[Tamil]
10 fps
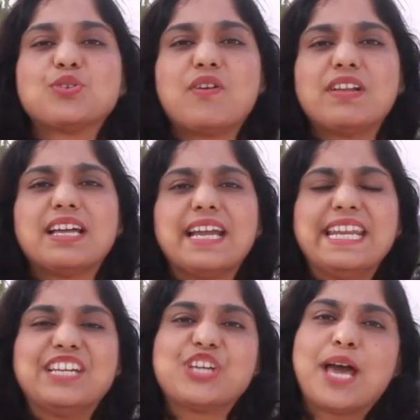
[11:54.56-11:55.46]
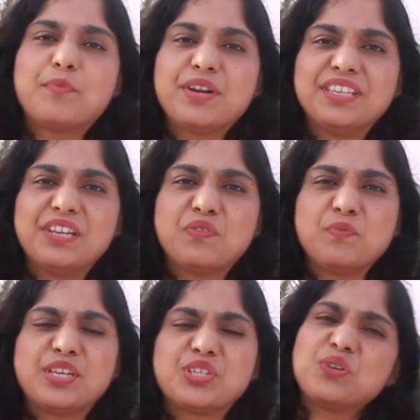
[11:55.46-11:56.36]
ஸோ அவ்வளோதாங்க இன்றைக்கி ஷேர் பண்ண இந்த
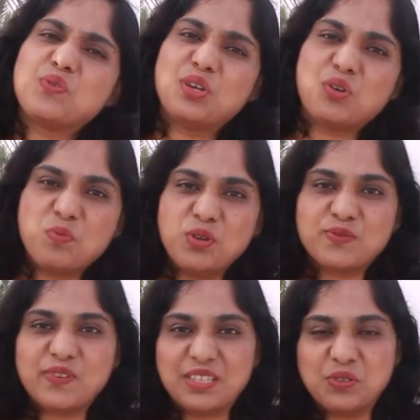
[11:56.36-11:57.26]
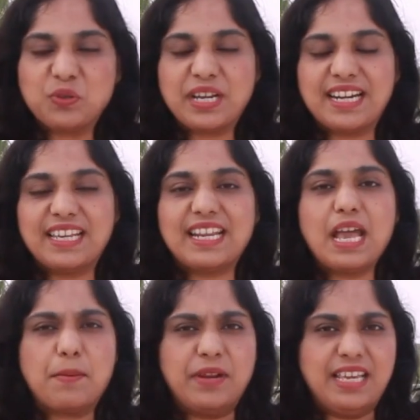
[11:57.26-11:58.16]
இன்ஃபர்மேஷன் உங்களுக்கு ரொம்ப யூஸ்ஃபுல்லாக இருக்கும்னு நான்
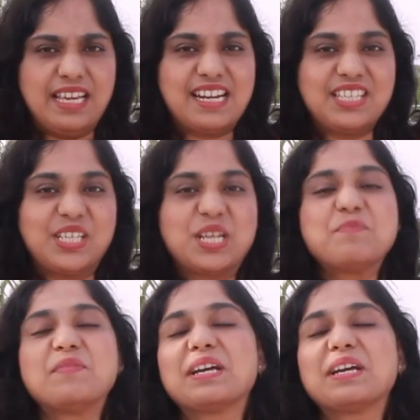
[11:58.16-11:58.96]
நினைக்கிறேன் அப்படி நீங்கள் நினச்சிங்கன்னா